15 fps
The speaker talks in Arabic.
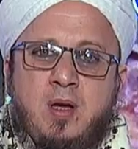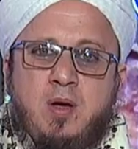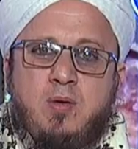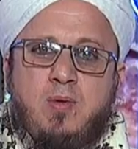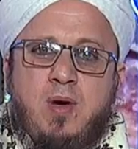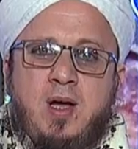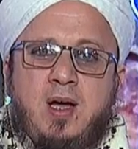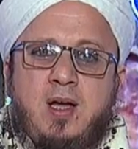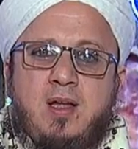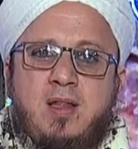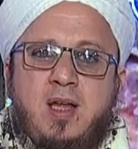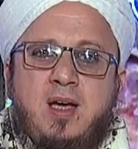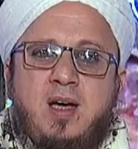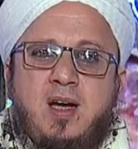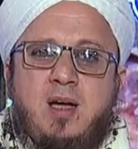
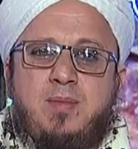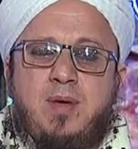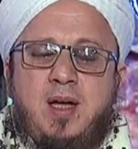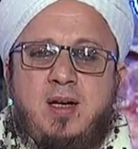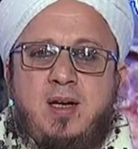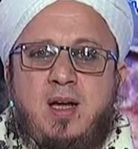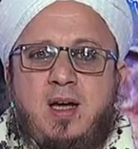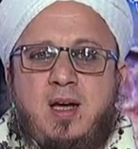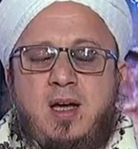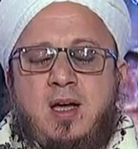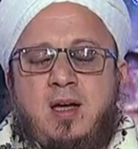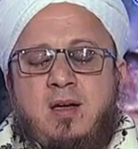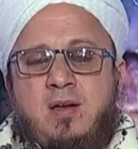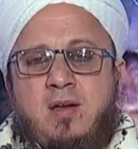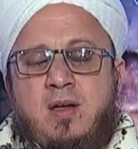وذكر
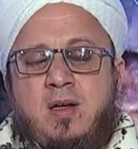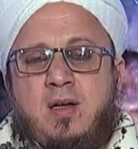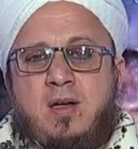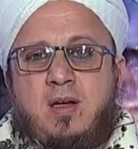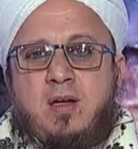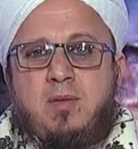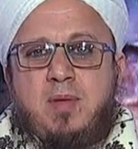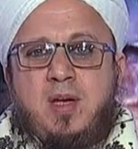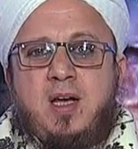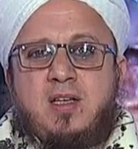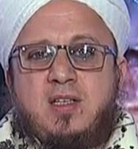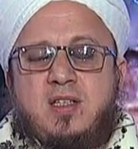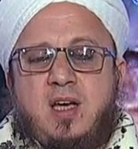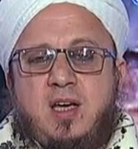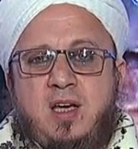بأنها منها
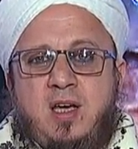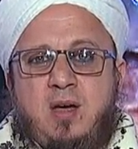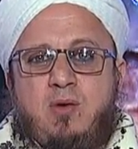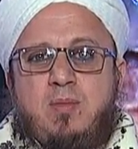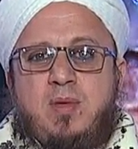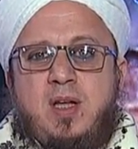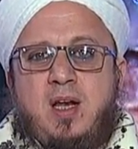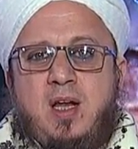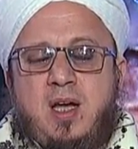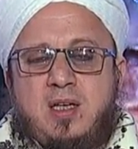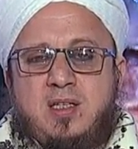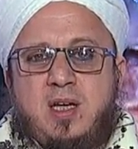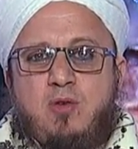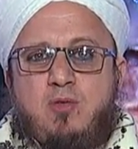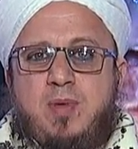الصحيح ومنها
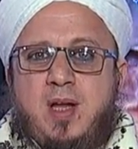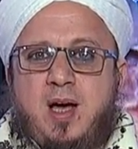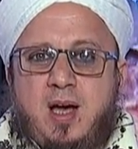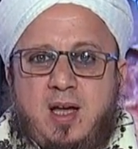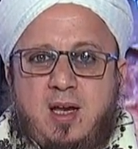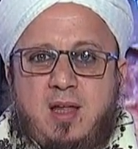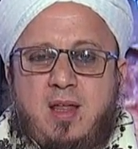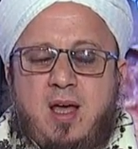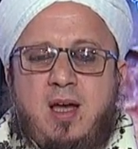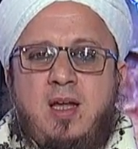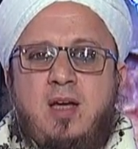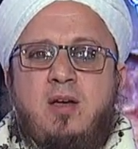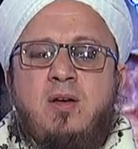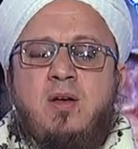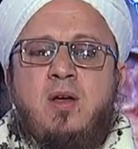الحسن ومنها غير
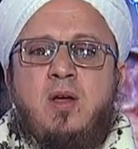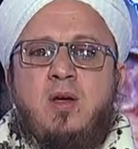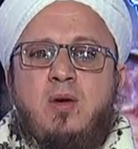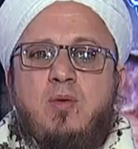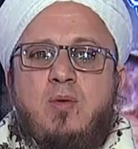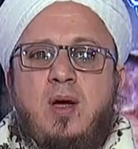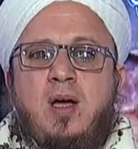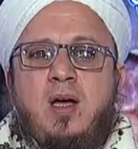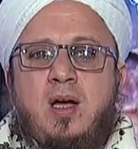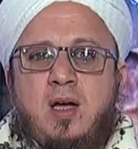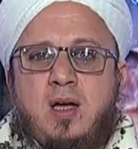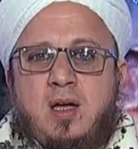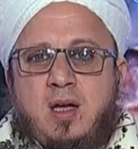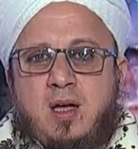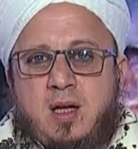ذلك
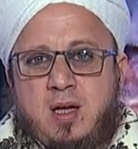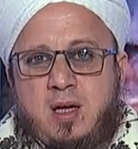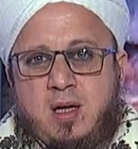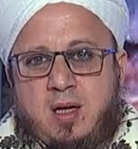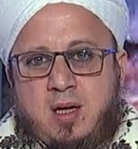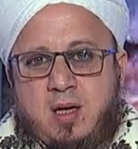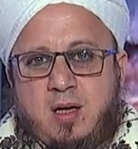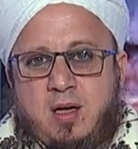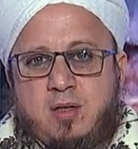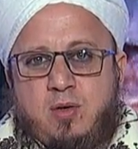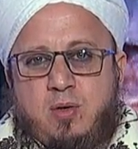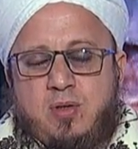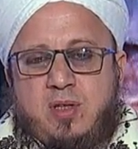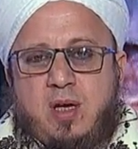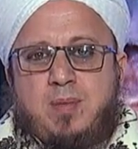
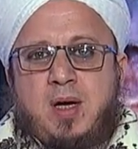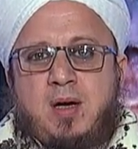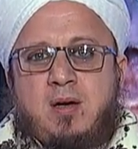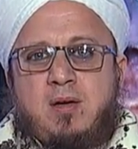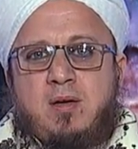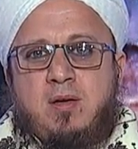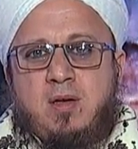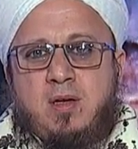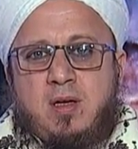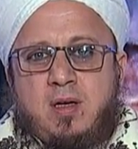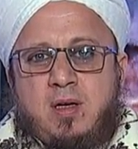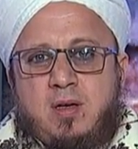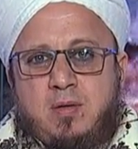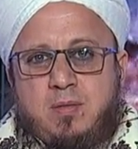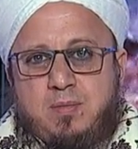وتعتبر
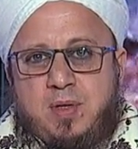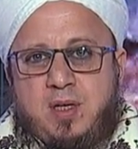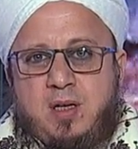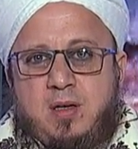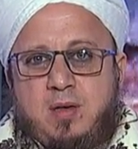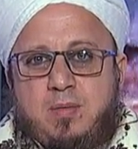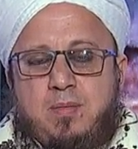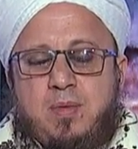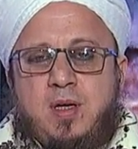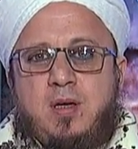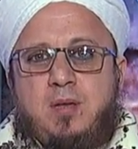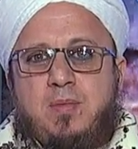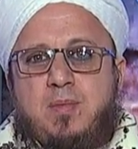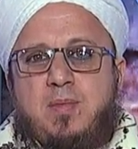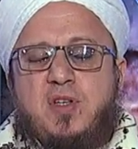آه،
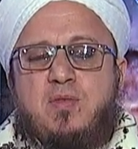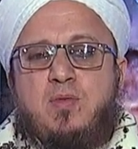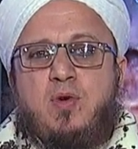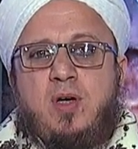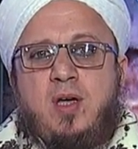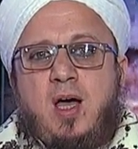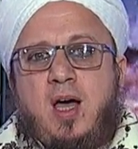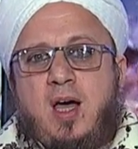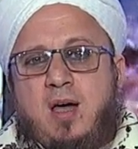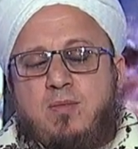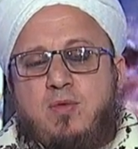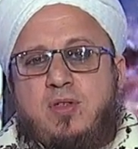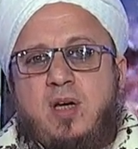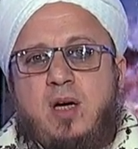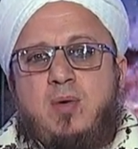بمجموعها
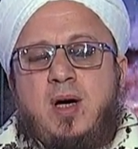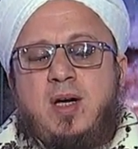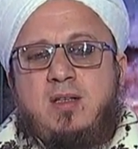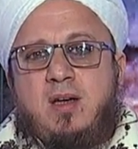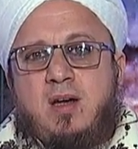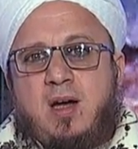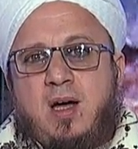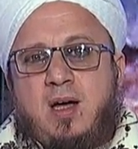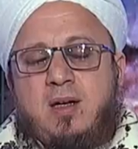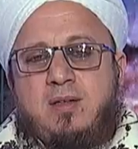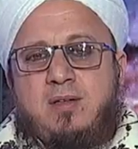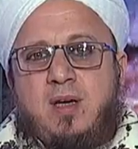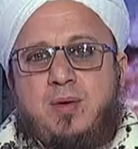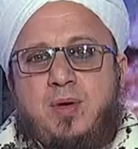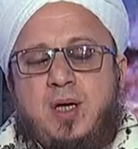متواترة
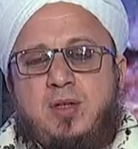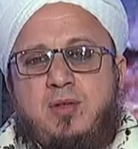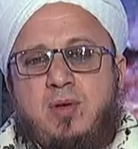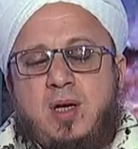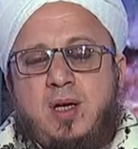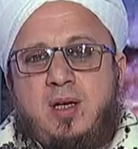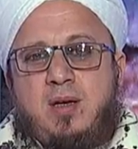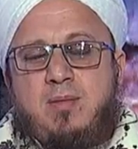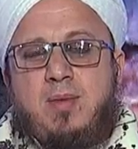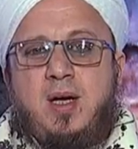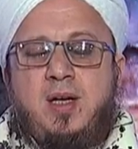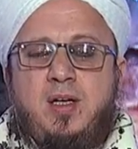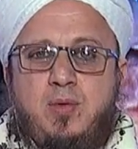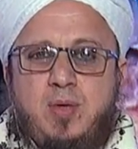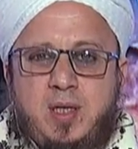تواترا
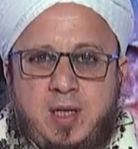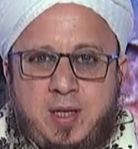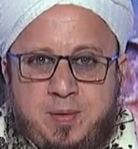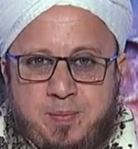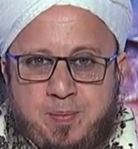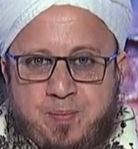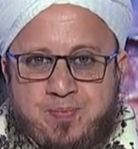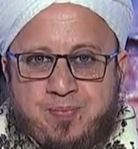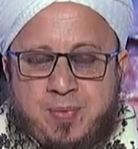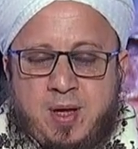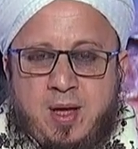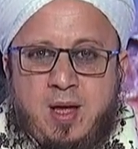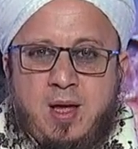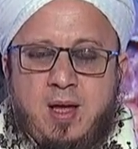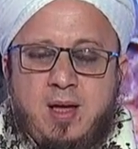معنويا
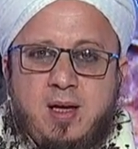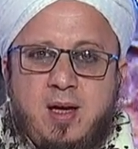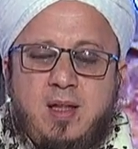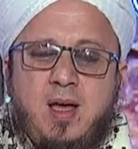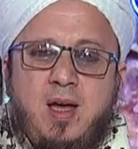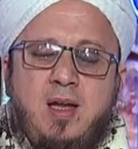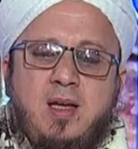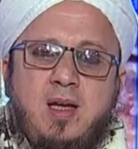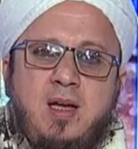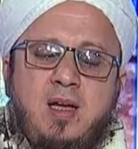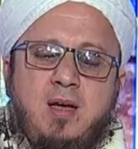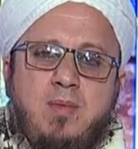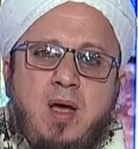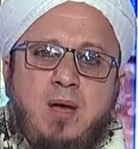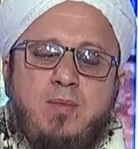كذلك
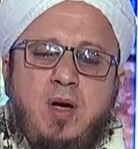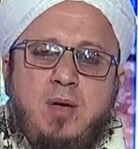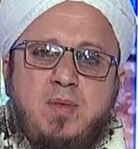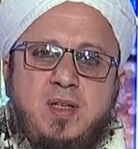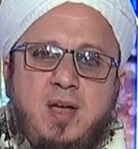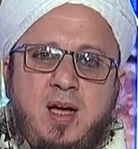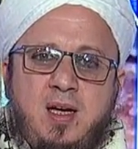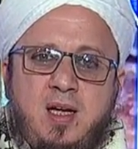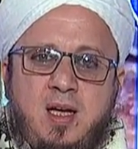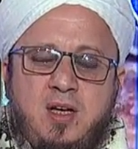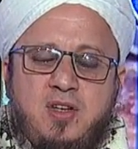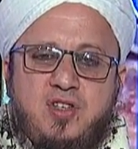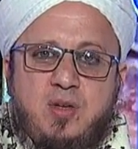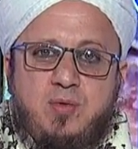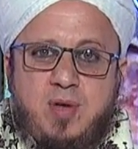الإمام محمد علي
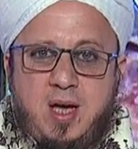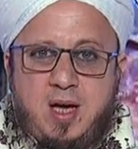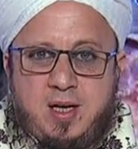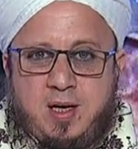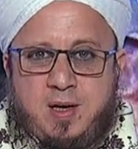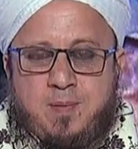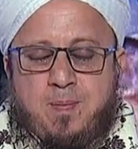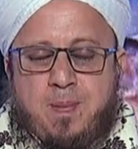الشوكاني